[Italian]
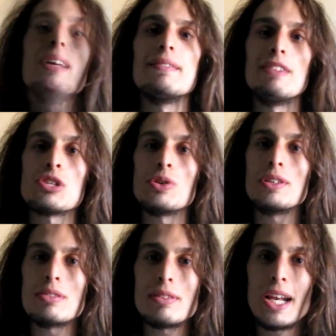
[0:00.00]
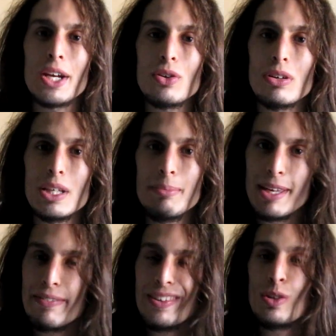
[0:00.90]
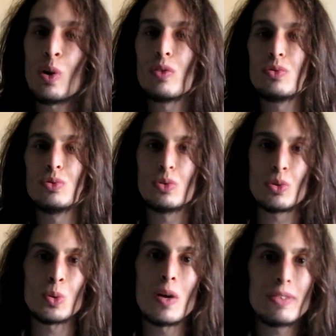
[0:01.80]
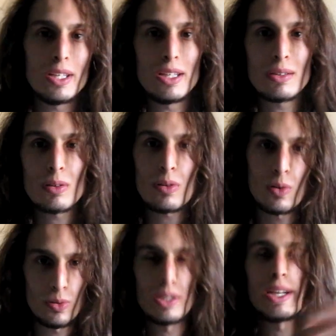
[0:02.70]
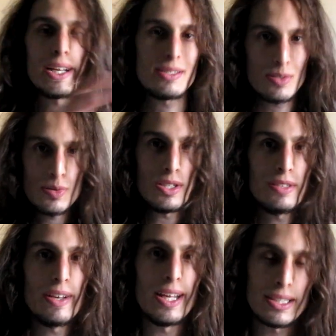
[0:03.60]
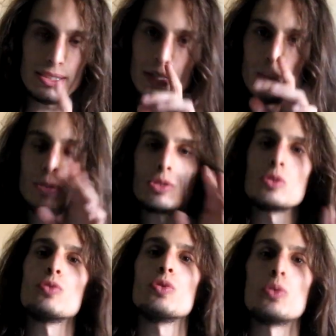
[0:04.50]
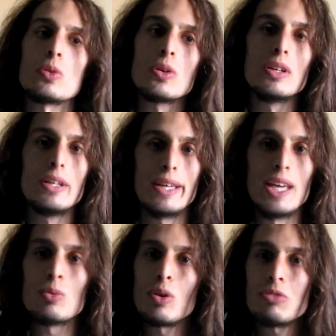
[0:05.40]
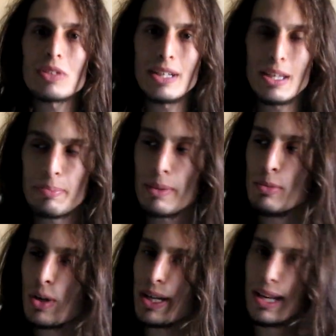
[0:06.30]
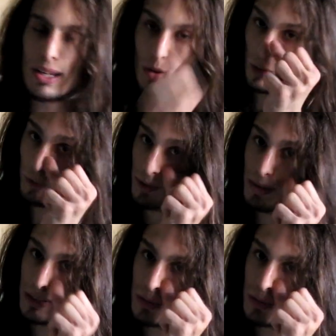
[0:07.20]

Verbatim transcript: Verso l'inizio dell'anno i miei video hanno avuto nuovi intro con canzoni diverse come sottofondo e un nuovo trailer per il mio canale. Ovviamente